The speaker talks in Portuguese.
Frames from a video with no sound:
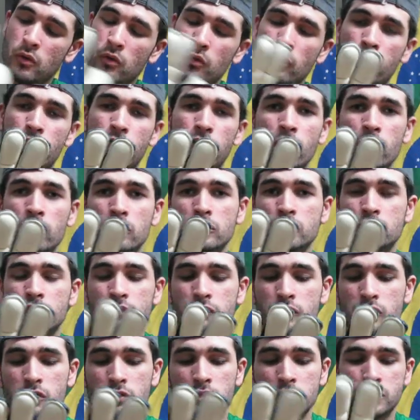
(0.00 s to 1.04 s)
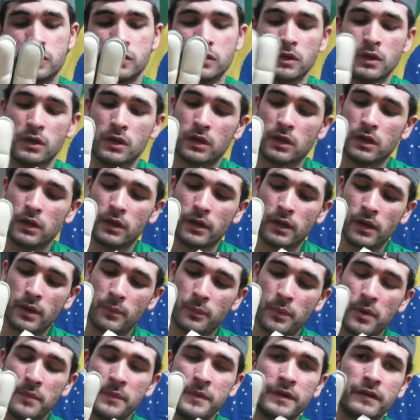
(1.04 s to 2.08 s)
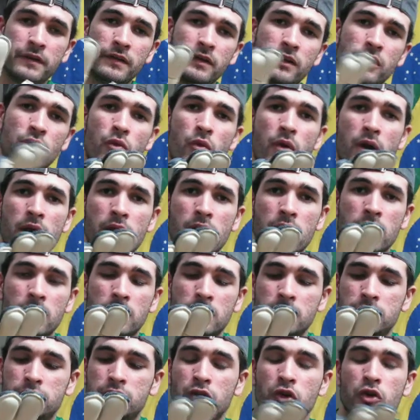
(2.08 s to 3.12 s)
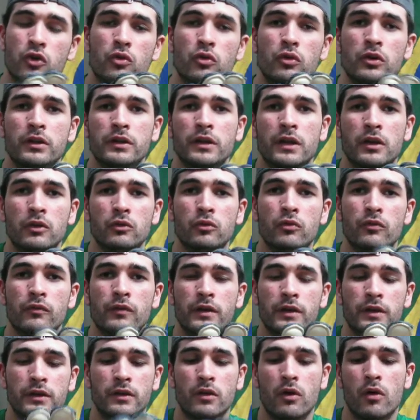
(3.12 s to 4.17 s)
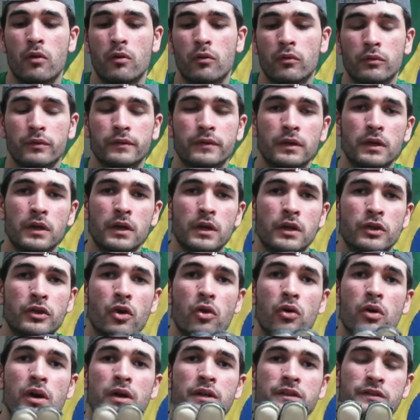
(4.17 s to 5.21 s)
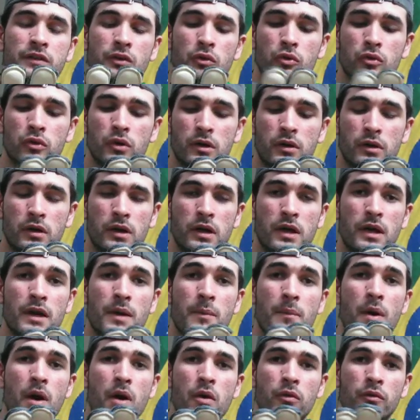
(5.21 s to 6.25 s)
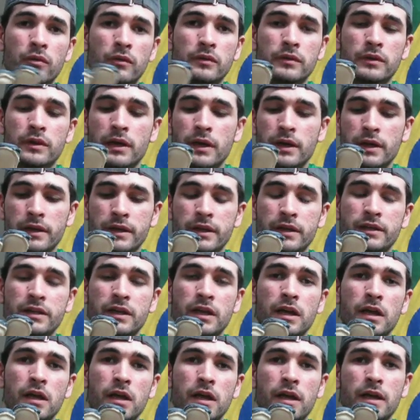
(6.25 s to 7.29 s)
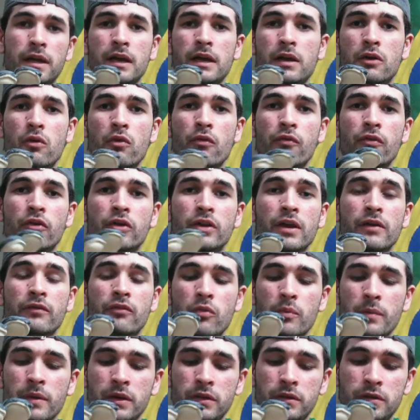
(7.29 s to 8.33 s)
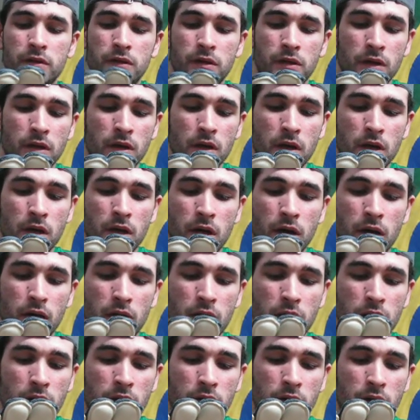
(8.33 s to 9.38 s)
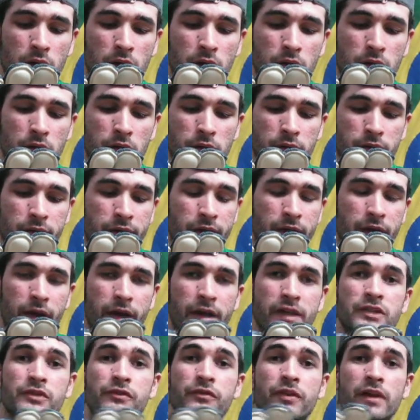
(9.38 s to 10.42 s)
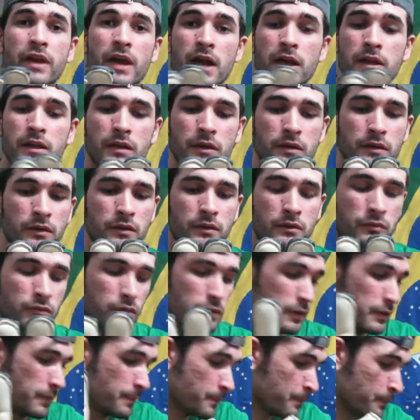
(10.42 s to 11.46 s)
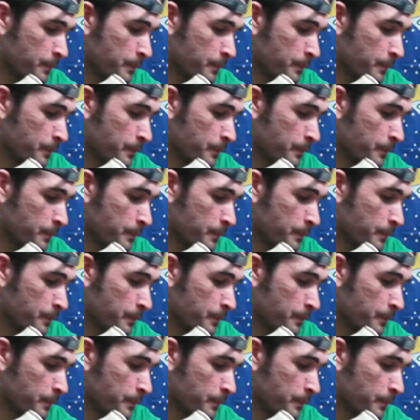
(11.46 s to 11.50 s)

Fu os furos é, eh, permitem que o ar circule na luva, então não cansa a, a mão, é, deixa ela, ela confortavelmente ah, resfriada. Né?